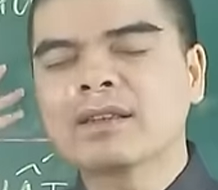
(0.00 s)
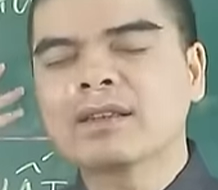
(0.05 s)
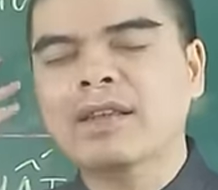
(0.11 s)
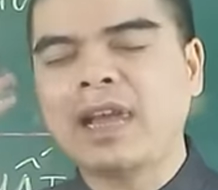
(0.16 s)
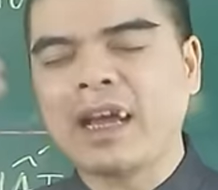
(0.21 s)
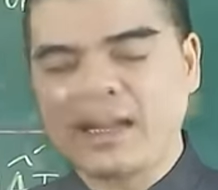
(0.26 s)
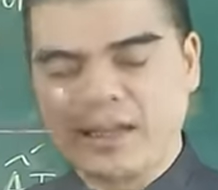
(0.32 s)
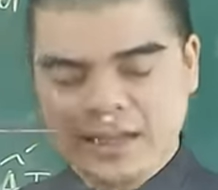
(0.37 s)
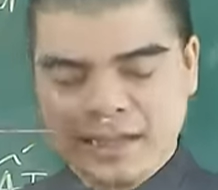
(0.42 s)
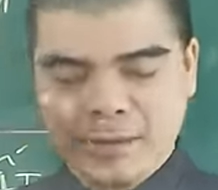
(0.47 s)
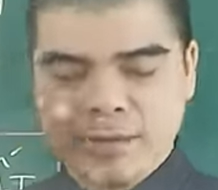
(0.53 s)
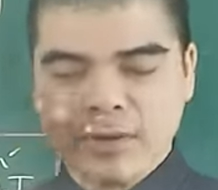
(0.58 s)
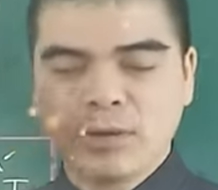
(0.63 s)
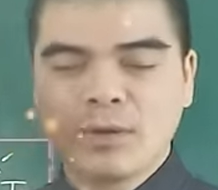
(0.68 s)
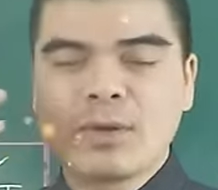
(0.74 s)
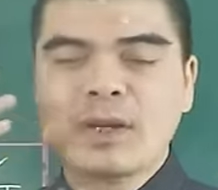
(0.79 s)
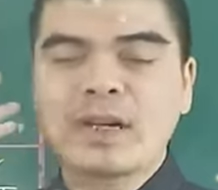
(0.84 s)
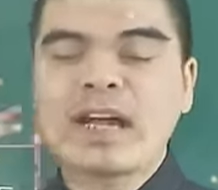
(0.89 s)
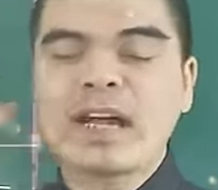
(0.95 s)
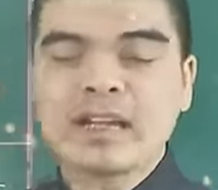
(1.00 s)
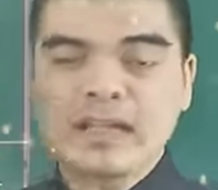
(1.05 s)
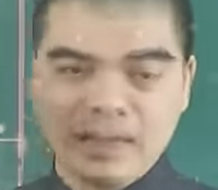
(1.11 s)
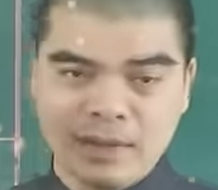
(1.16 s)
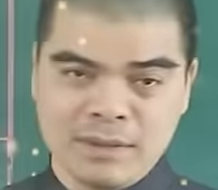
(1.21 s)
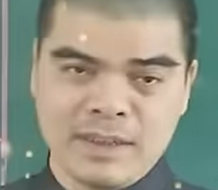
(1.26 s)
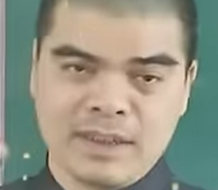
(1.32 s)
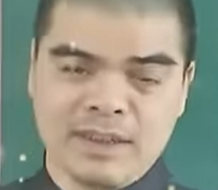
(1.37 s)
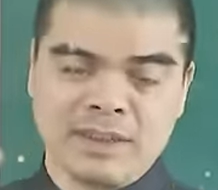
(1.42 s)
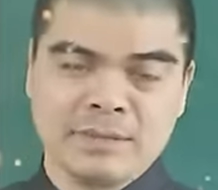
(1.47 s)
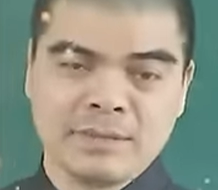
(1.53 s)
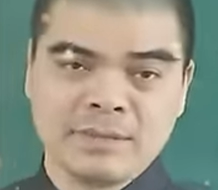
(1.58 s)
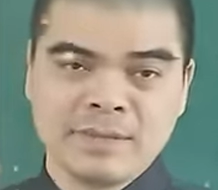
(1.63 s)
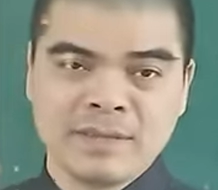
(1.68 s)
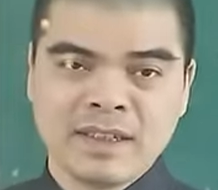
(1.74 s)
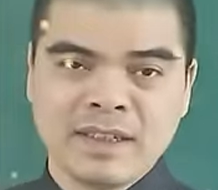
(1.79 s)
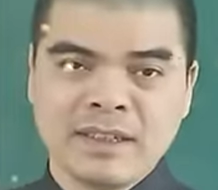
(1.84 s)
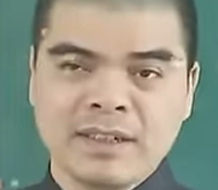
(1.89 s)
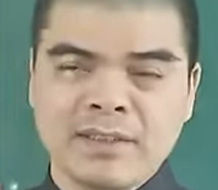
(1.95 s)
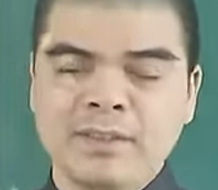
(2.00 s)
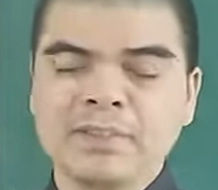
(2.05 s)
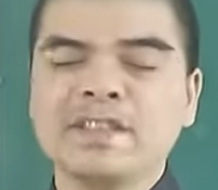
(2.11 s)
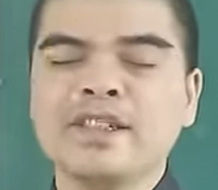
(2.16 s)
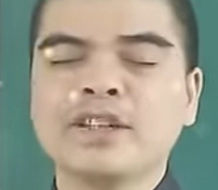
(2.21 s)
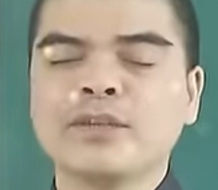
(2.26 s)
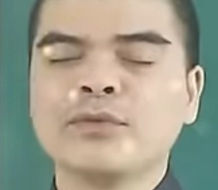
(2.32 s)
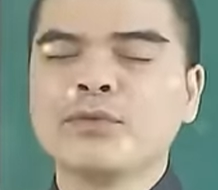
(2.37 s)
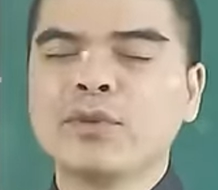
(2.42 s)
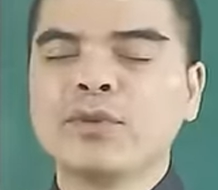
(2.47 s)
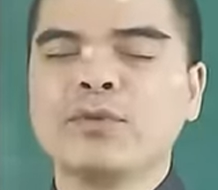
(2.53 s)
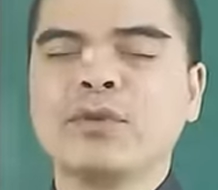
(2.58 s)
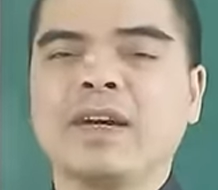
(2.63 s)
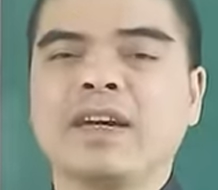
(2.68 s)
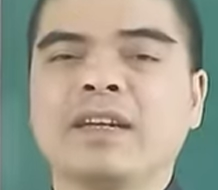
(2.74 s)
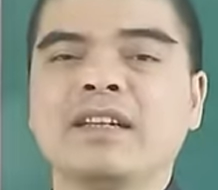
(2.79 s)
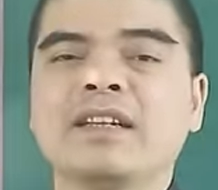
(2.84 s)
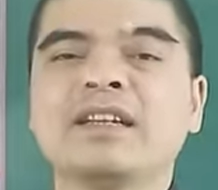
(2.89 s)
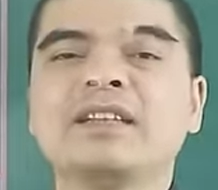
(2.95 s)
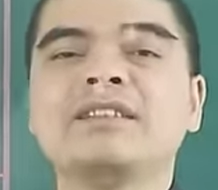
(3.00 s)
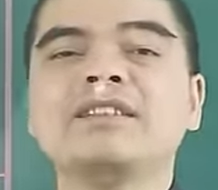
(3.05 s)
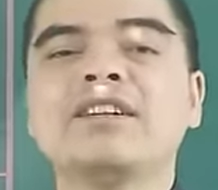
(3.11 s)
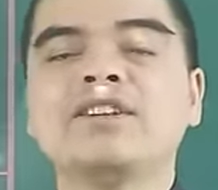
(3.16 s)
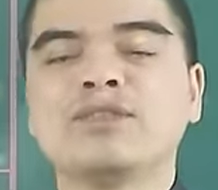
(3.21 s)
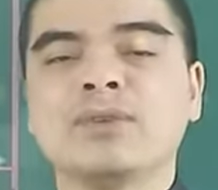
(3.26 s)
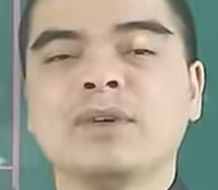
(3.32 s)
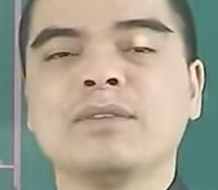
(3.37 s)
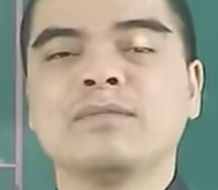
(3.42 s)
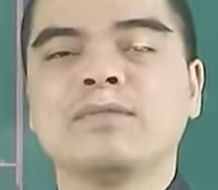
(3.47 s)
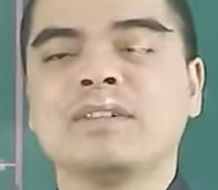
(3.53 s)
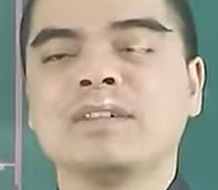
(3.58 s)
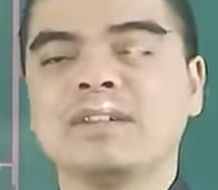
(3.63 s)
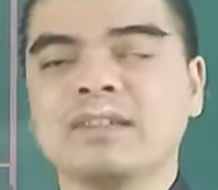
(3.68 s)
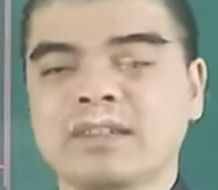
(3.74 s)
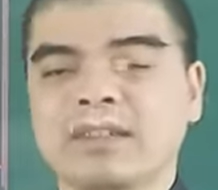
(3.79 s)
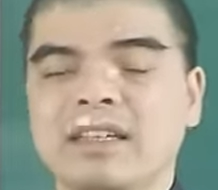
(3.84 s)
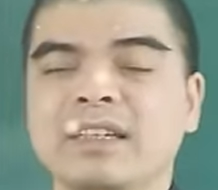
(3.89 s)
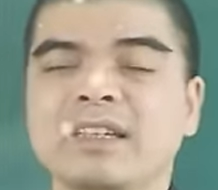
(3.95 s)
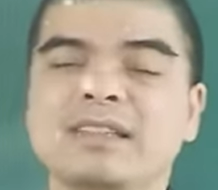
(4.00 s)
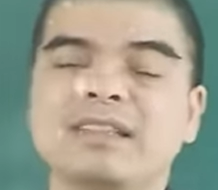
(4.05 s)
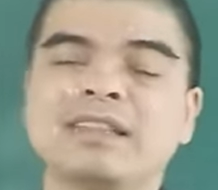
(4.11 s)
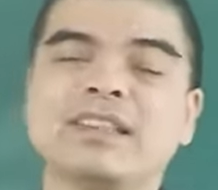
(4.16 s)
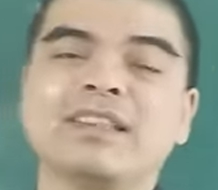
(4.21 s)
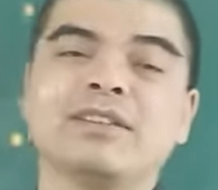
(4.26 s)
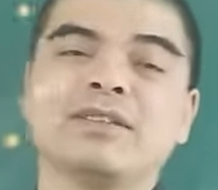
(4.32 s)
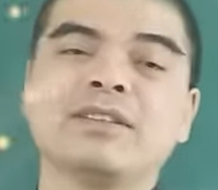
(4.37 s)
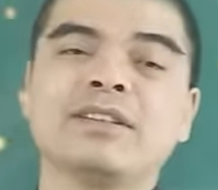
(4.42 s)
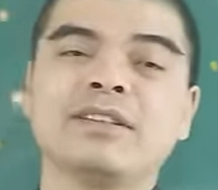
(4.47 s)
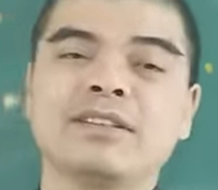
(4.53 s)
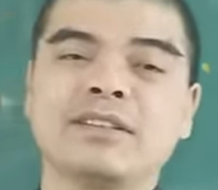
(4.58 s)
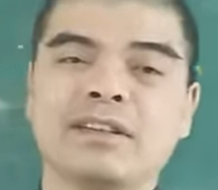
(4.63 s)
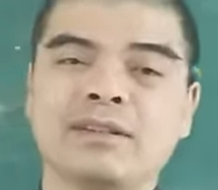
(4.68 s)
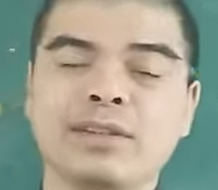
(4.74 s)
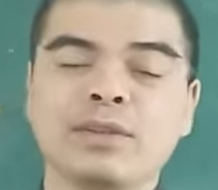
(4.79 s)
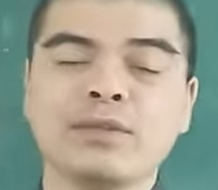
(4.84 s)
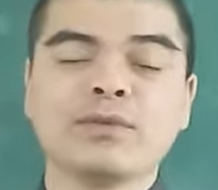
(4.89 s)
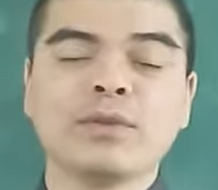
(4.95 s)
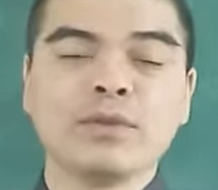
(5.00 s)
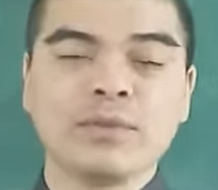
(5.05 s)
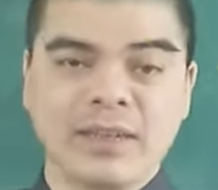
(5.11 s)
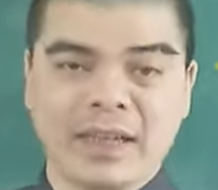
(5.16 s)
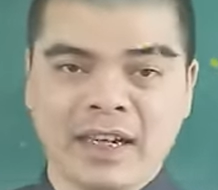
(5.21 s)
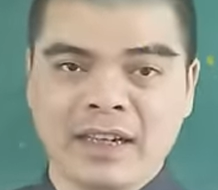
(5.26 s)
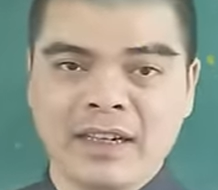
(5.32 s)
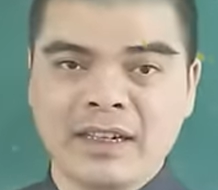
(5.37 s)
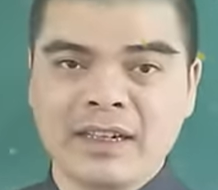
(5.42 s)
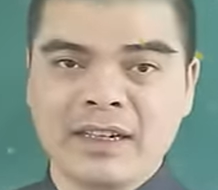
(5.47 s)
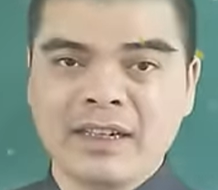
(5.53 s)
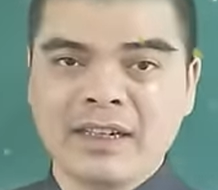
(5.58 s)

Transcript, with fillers: tà niệm không có cái ác niệm gì nó chỉ có vui vẻ đến chơi xuân và được nhận lì xì nó cảm thấy vui vẻ